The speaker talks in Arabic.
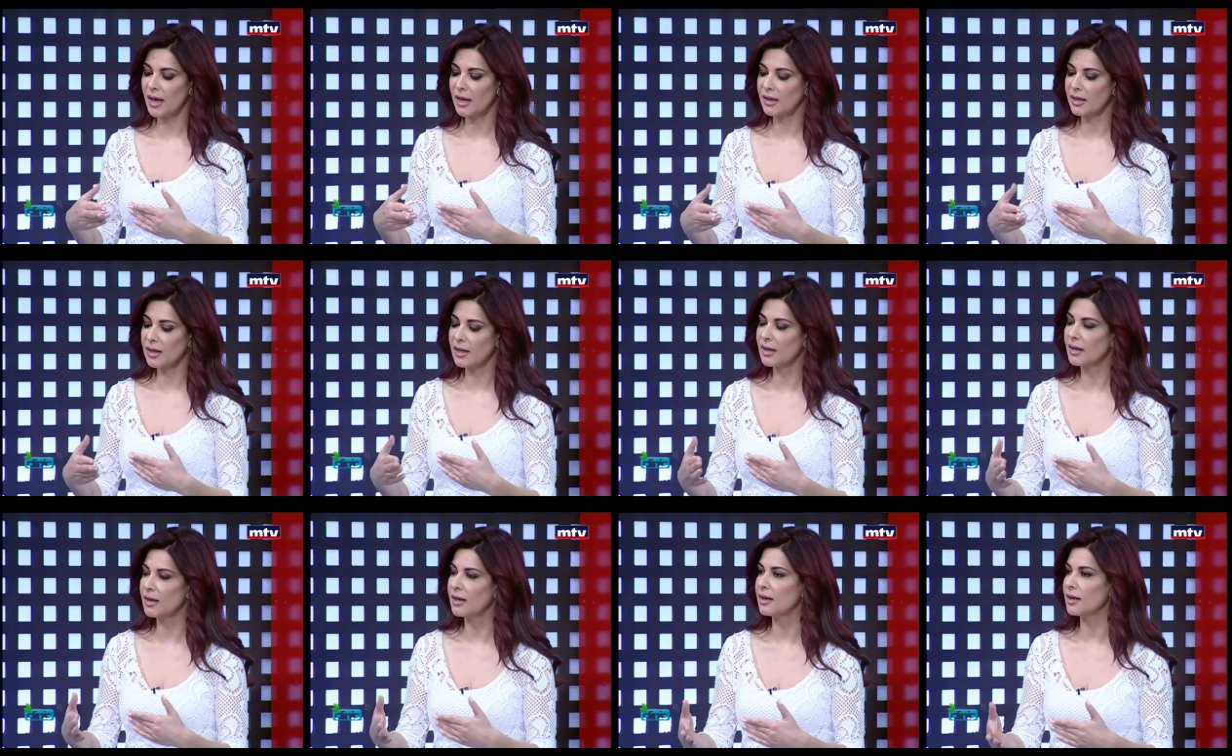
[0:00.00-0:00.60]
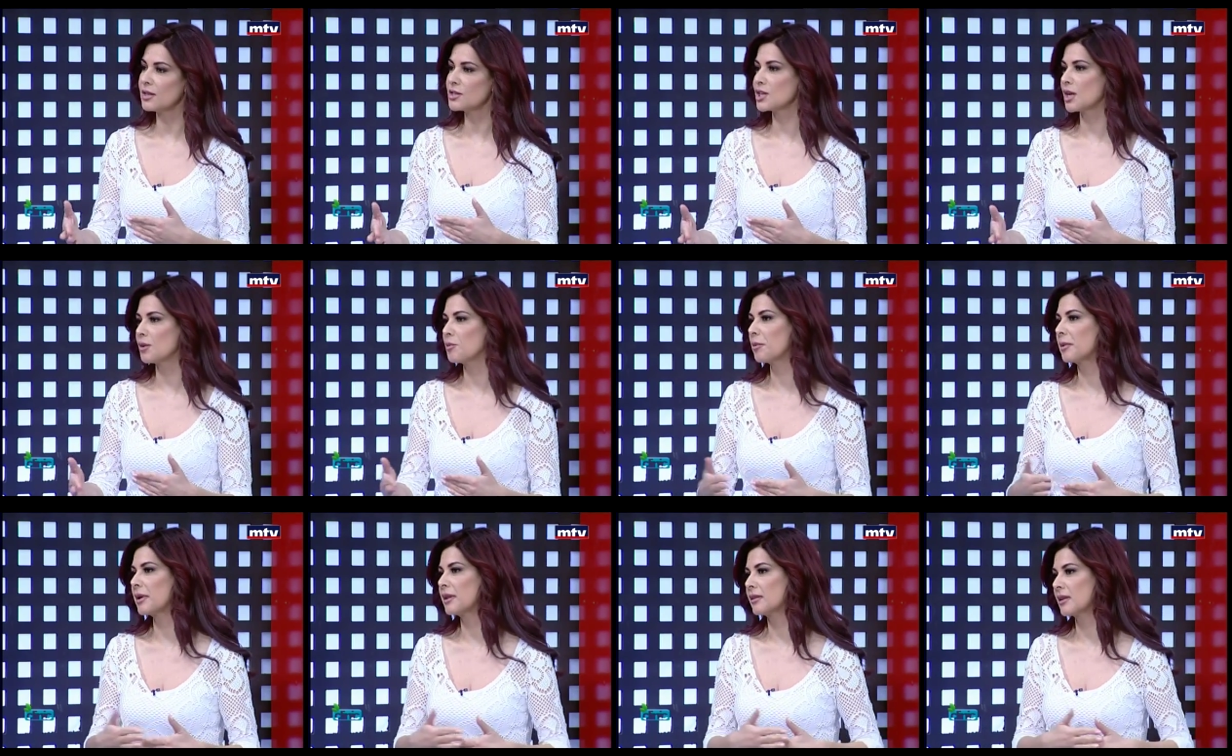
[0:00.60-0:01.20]
عن كل الاشياء
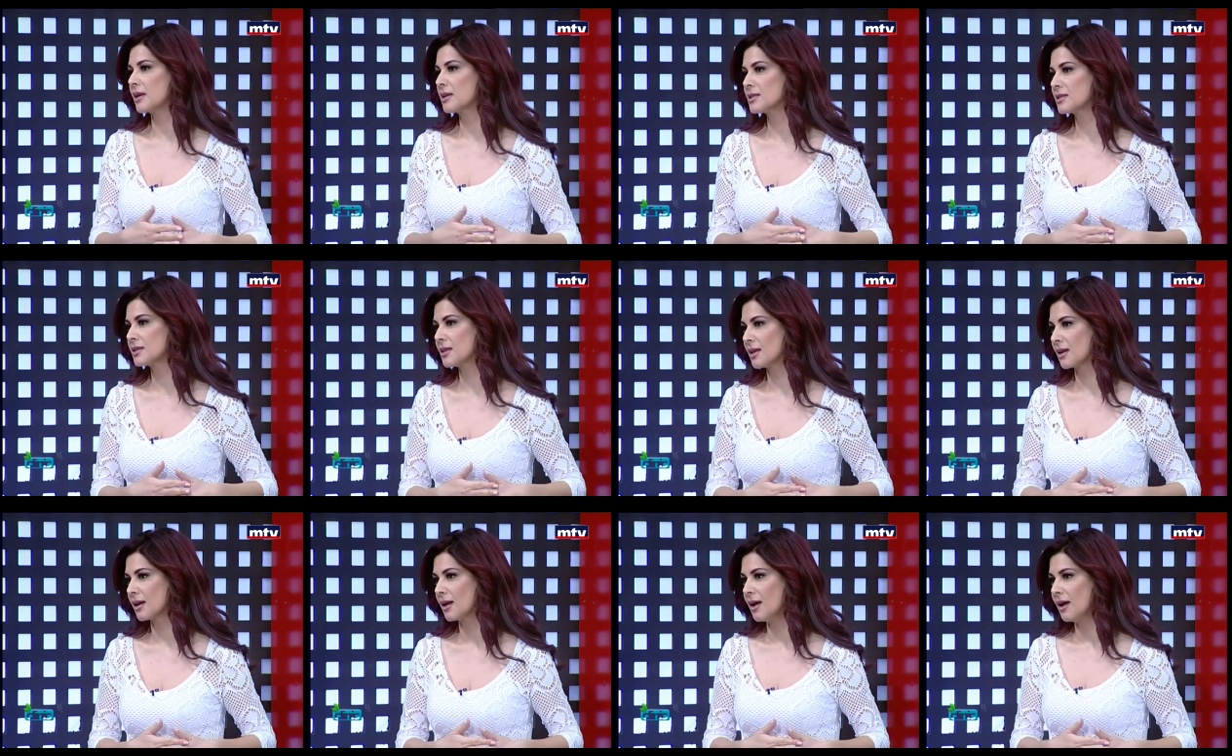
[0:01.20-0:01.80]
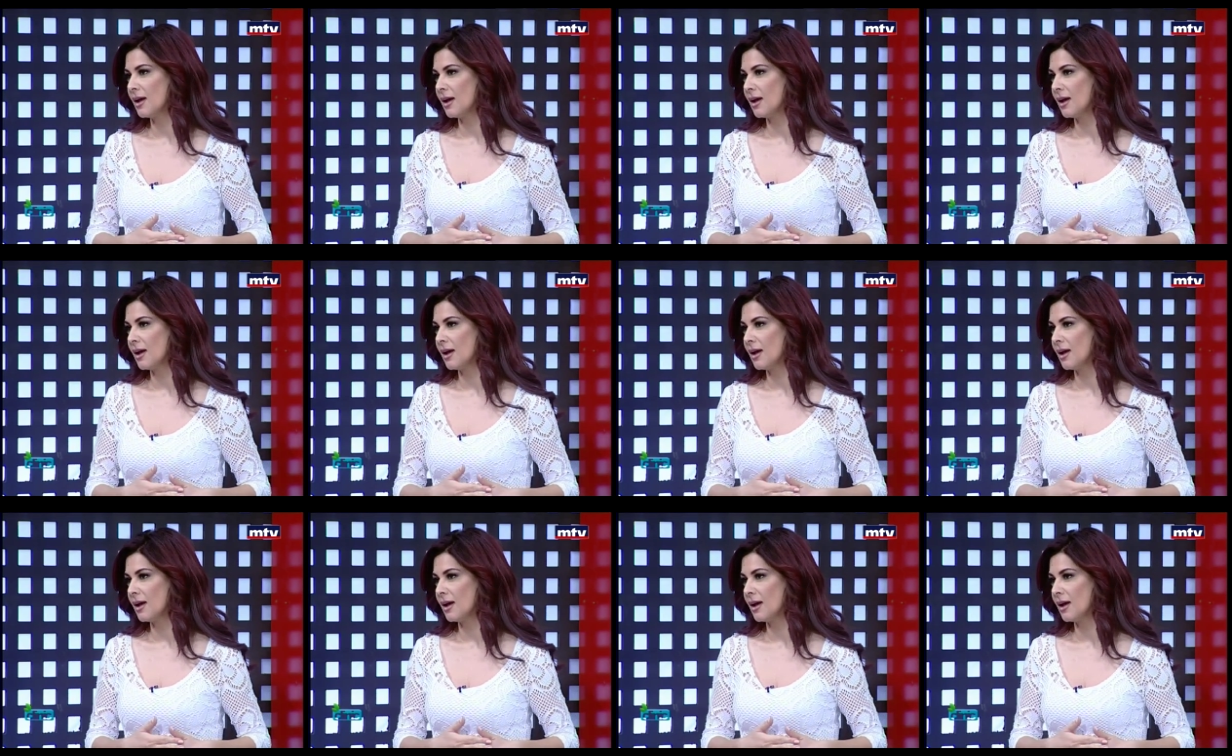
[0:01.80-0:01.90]
اللي ممكن تاثر